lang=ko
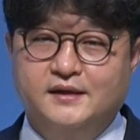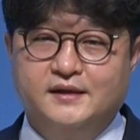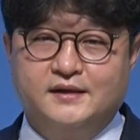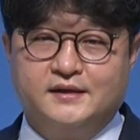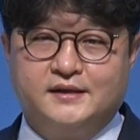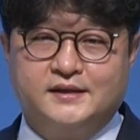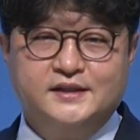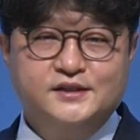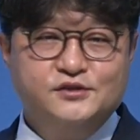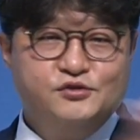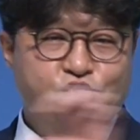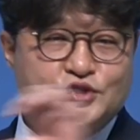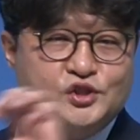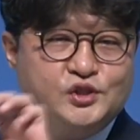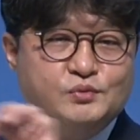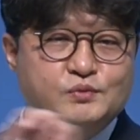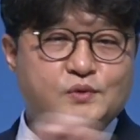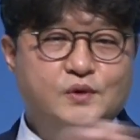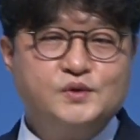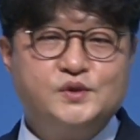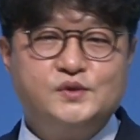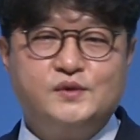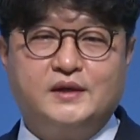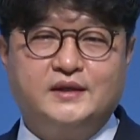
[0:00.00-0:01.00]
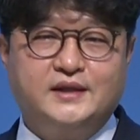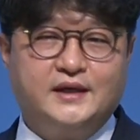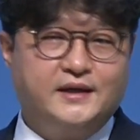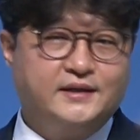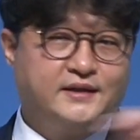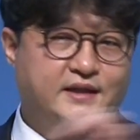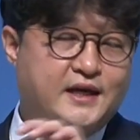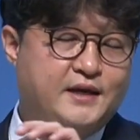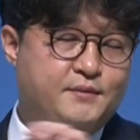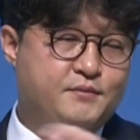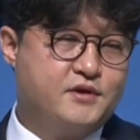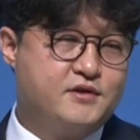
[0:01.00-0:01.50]
그는 쉼 없이 왔다
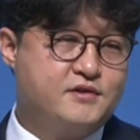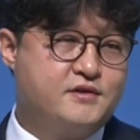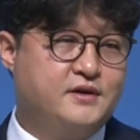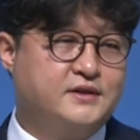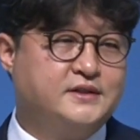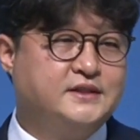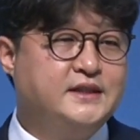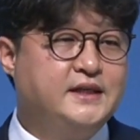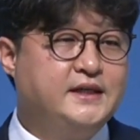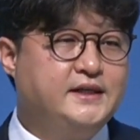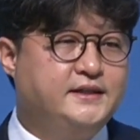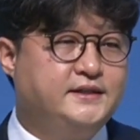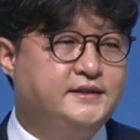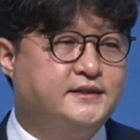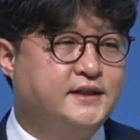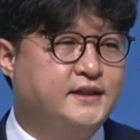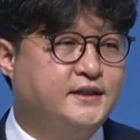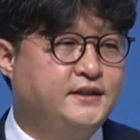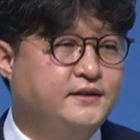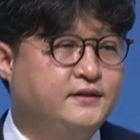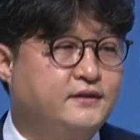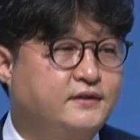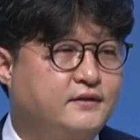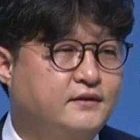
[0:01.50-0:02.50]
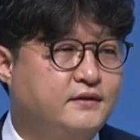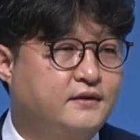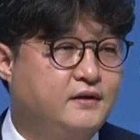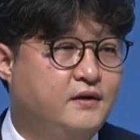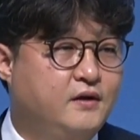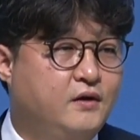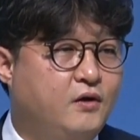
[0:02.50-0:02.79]
갔다 하면서 그의 인생이요